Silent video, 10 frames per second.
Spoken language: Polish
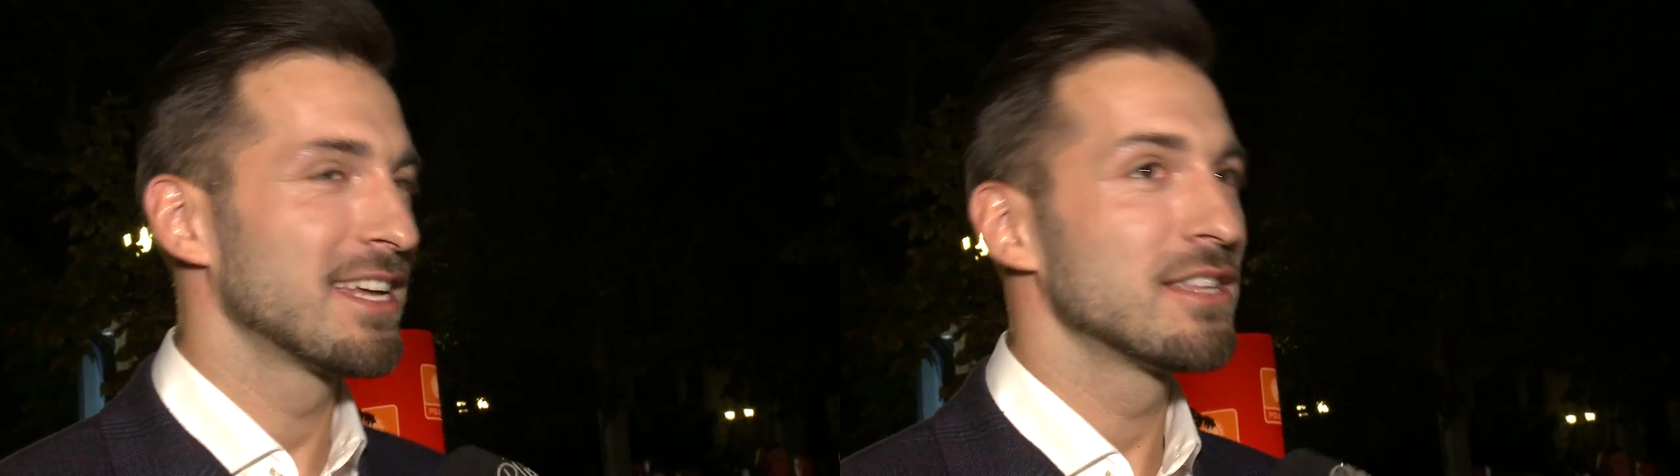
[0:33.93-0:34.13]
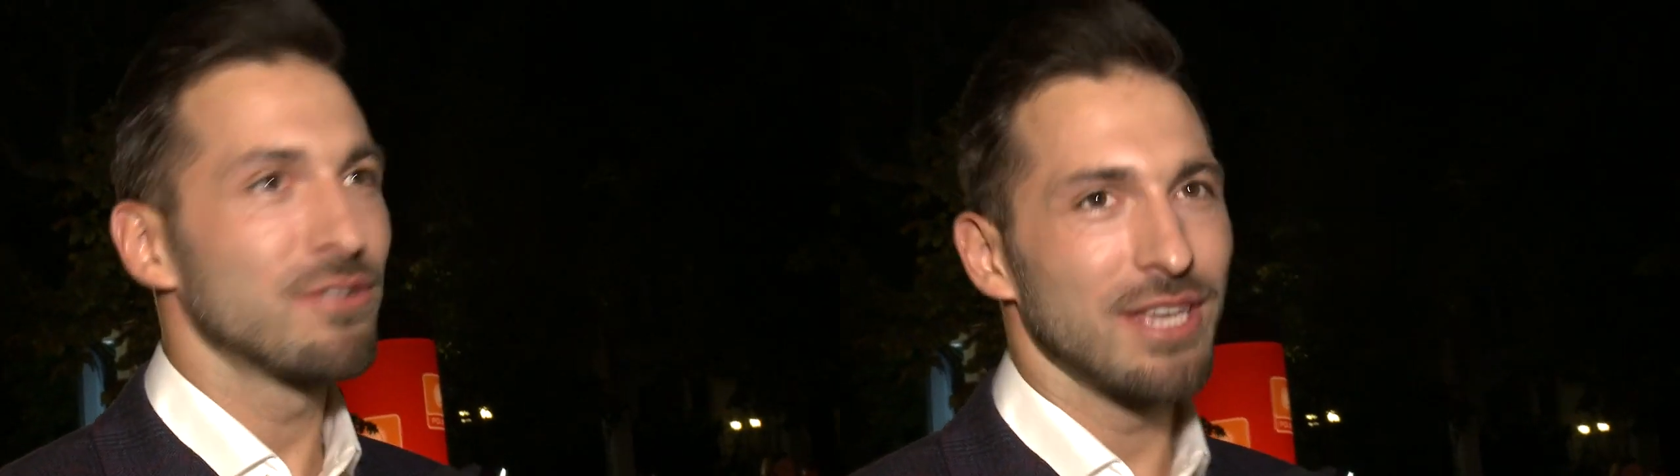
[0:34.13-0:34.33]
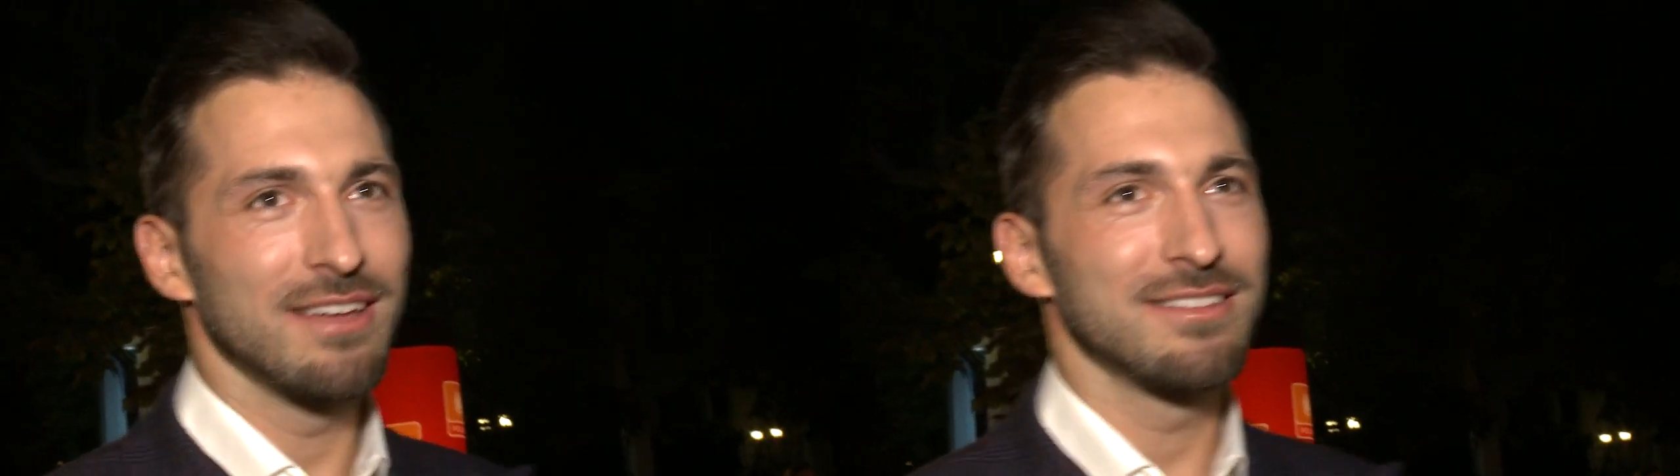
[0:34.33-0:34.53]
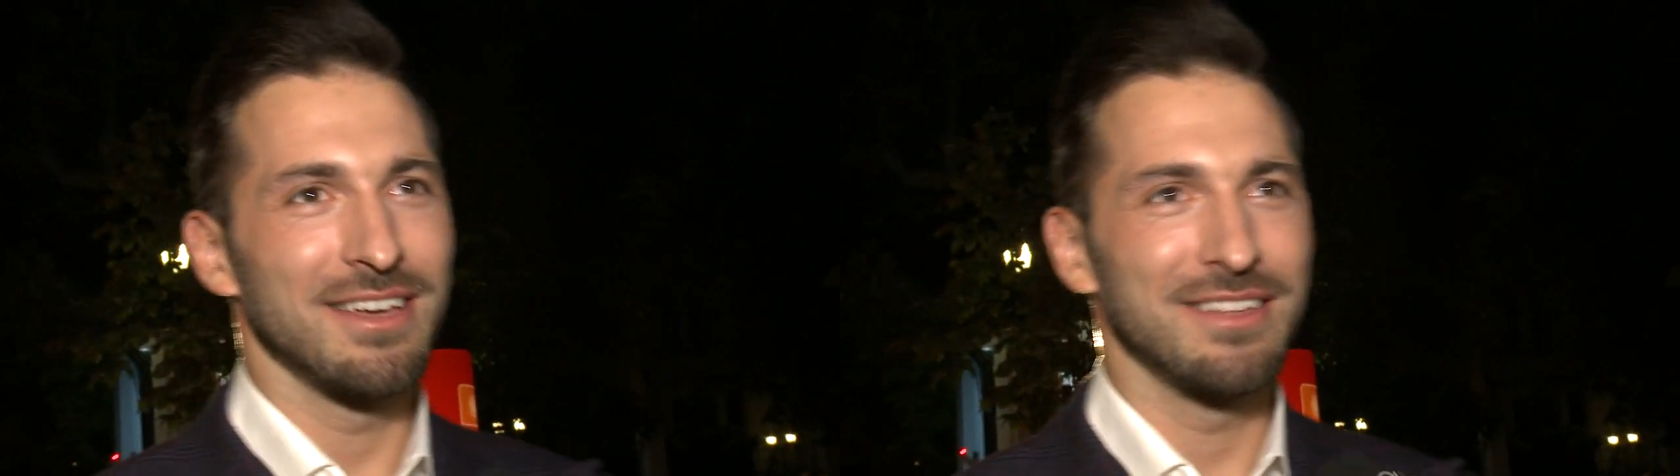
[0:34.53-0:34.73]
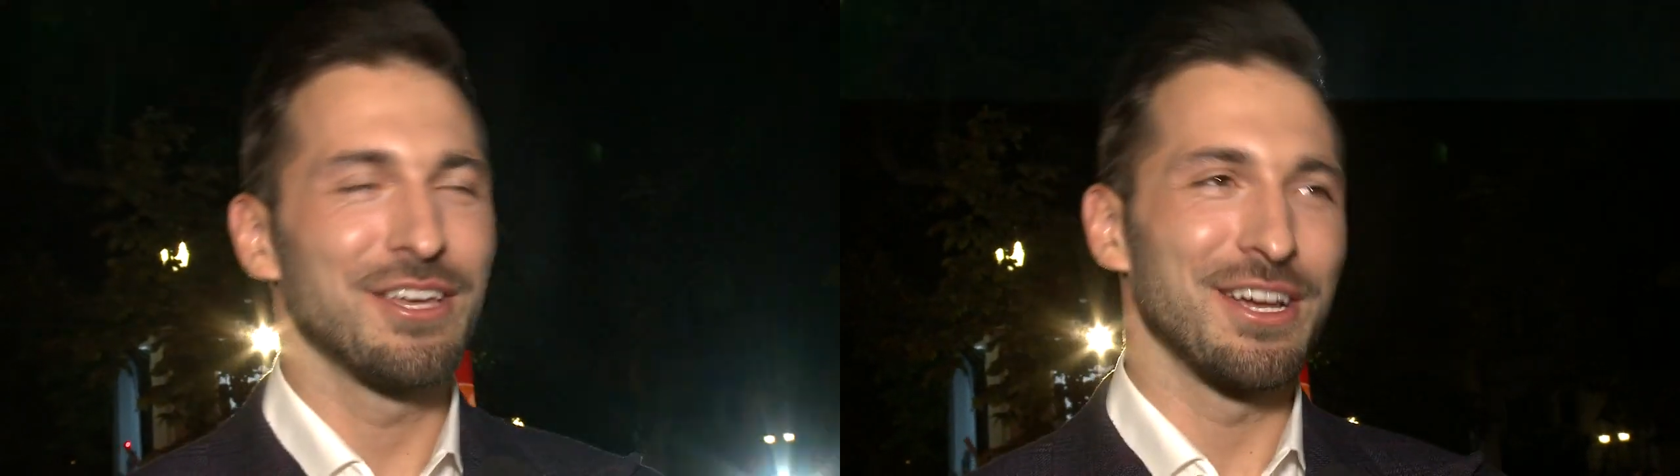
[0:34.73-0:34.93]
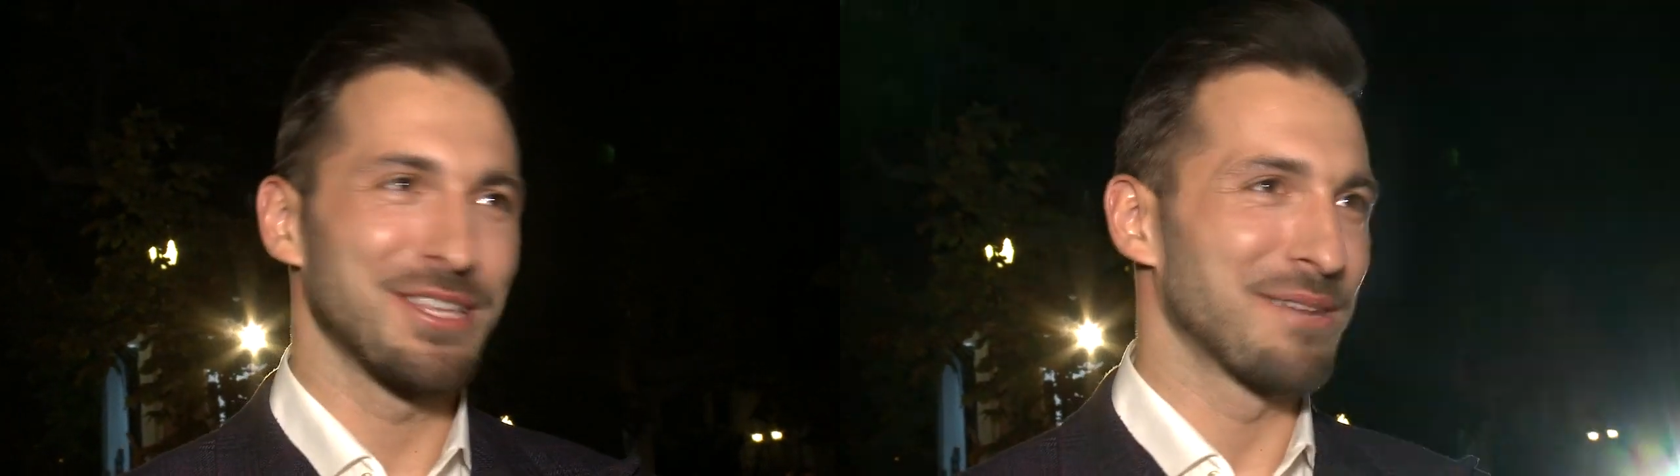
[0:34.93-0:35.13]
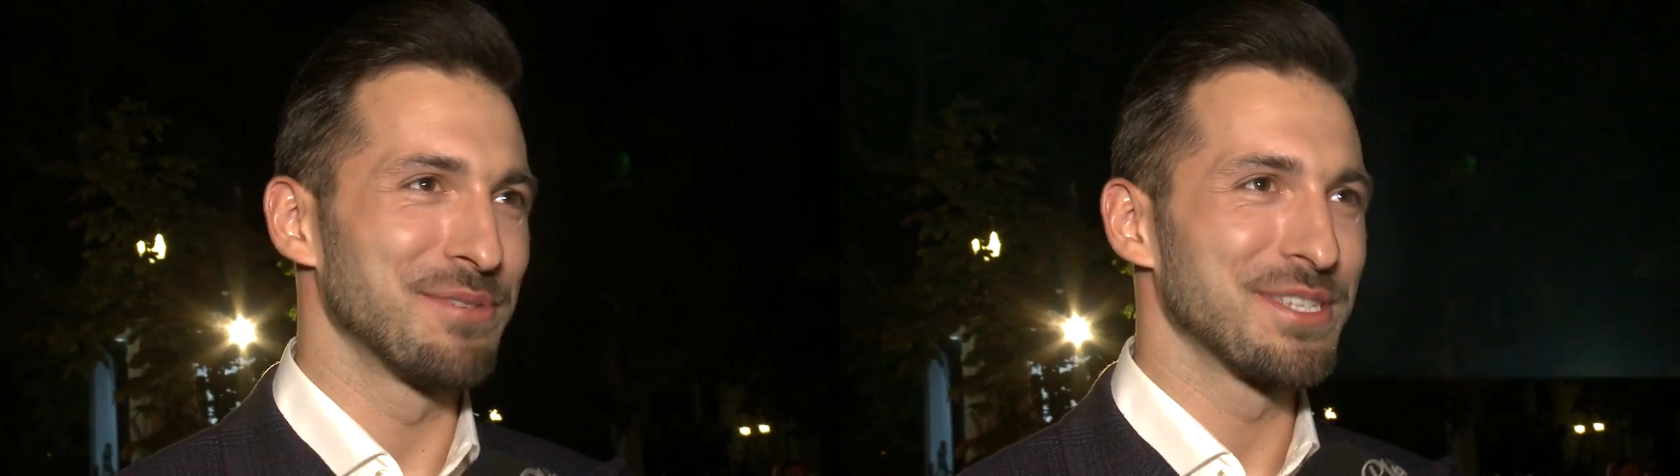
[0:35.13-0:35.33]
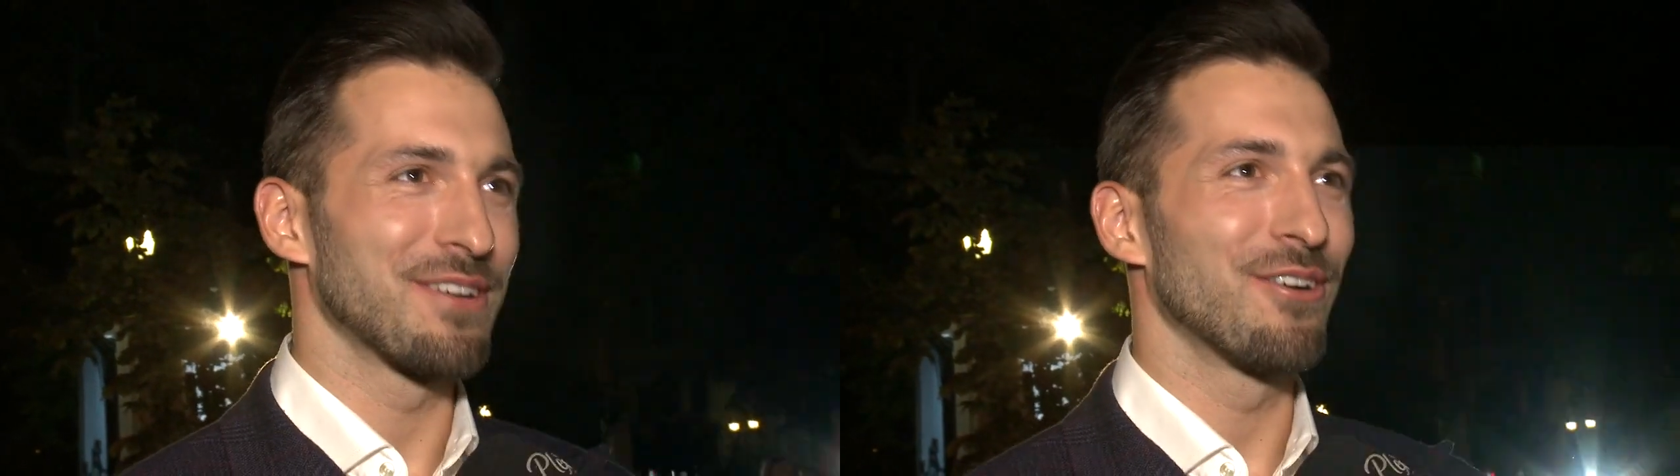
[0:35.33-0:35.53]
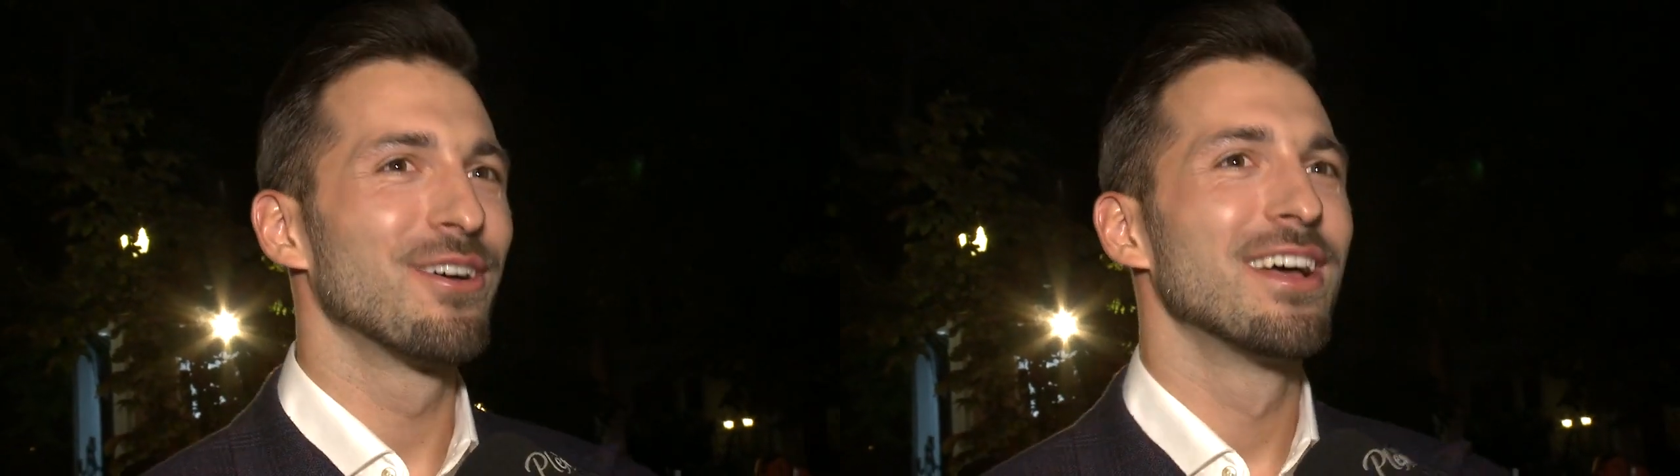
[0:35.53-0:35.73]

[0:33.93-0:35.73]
No nie, nie, nie aż tak blisko.